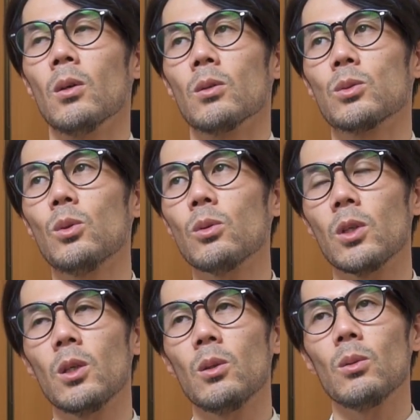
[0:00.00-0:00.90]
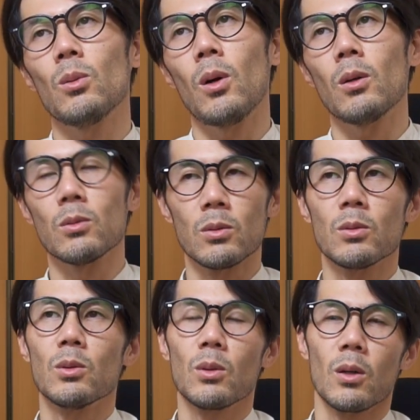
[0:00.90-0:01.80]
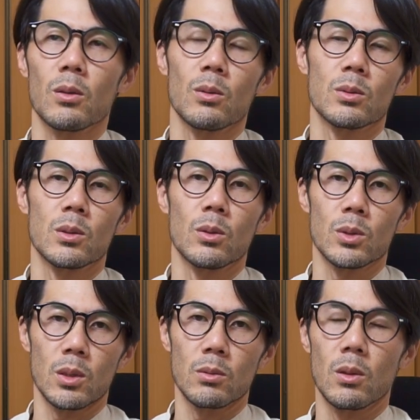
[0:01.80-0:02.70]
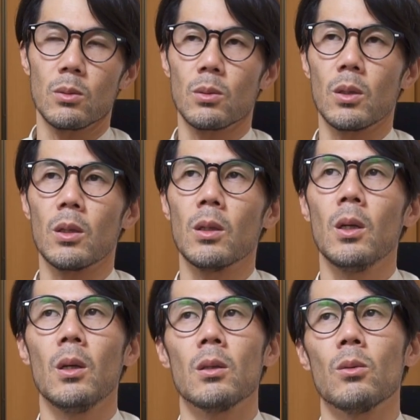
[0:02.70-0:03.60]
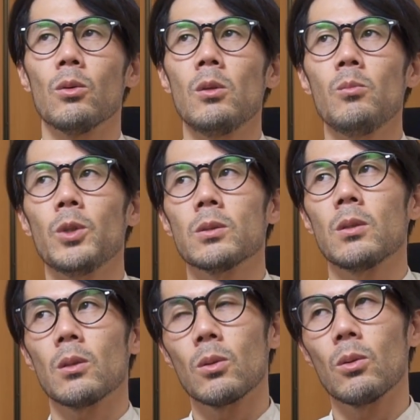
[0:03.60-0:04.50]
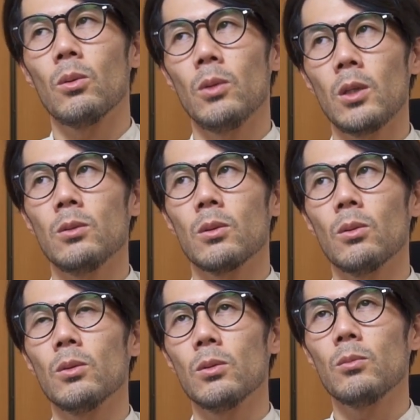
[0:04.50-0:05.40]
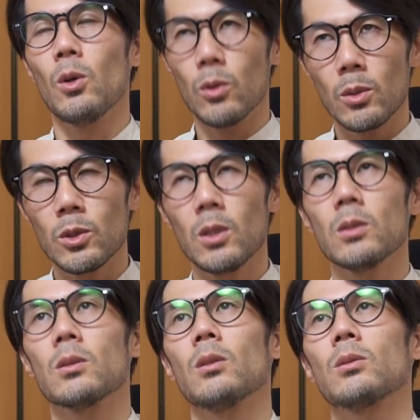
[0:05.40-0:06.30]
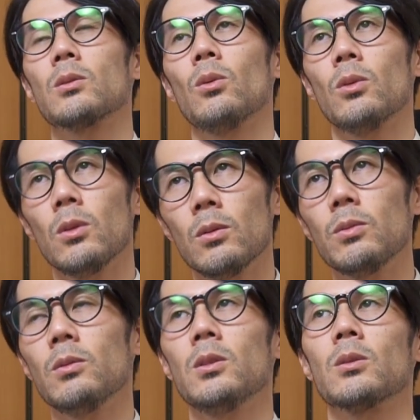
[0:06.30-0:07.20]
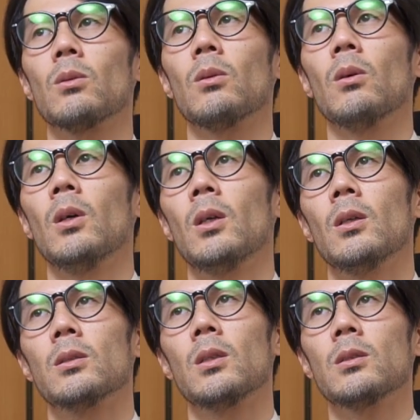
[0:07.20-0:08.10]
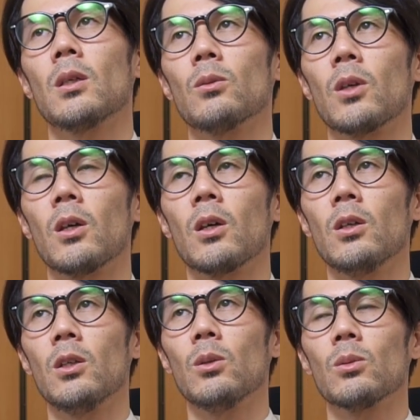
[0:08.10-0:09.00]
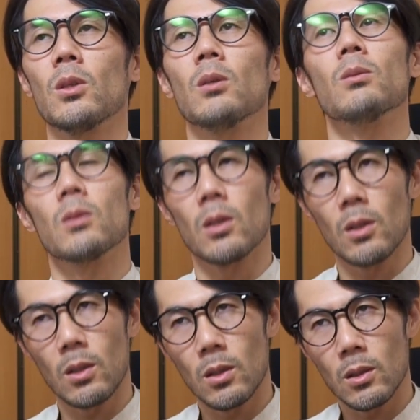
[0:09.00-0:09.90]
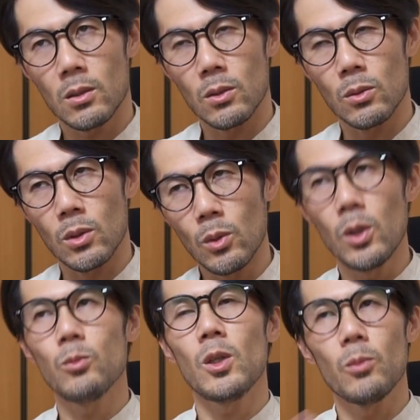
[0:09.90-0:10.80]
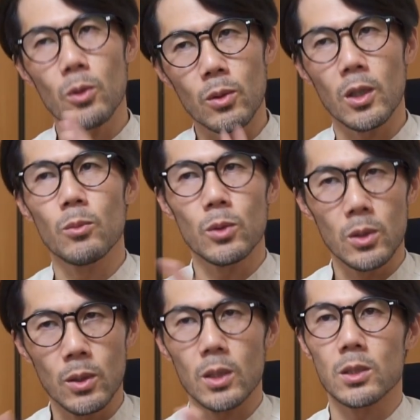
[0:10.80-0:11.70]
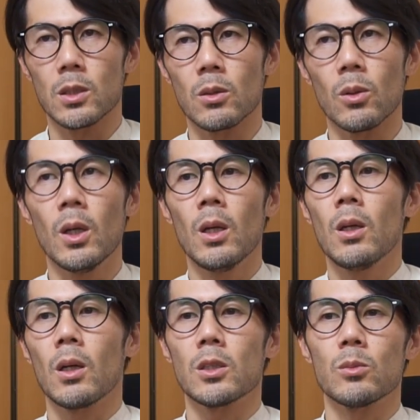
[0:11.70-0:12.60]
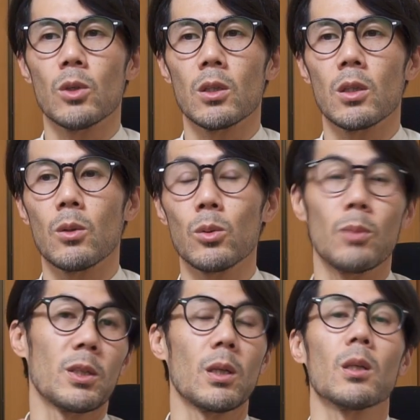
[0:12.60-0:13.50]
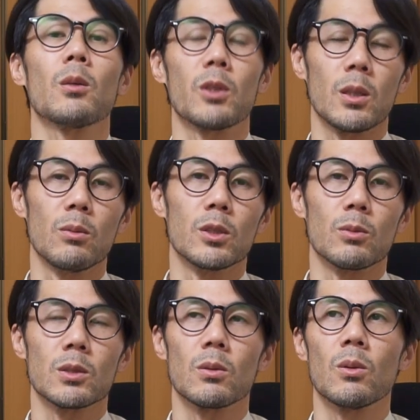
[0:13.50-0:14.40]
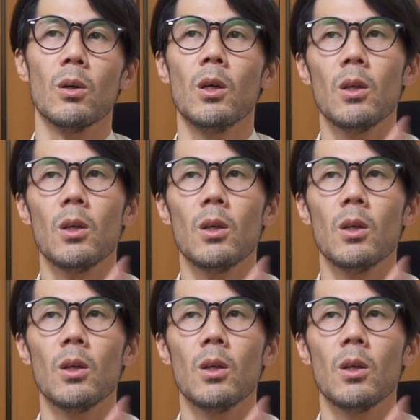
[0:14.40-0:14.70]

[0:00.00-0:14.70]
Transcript: すごく品のある豊かな写りをしてくれるので、オリンパスがこういう風に、まあ、OMDS がそういう風にそのセンサーの限界に挑んでいるんだなーっていうので、OM1 も今回ボディの話だけど貸してもらって、今度はまた改めてレビューします。その